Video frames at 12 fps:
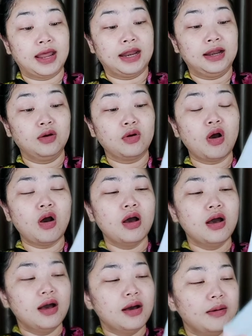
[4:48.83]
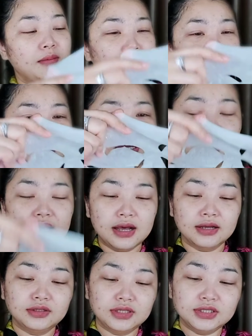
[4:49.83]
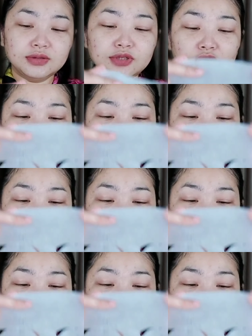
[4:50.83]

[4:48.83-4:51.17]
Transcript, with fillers: ณนั้น แล้วก็เนื้อคือส้มช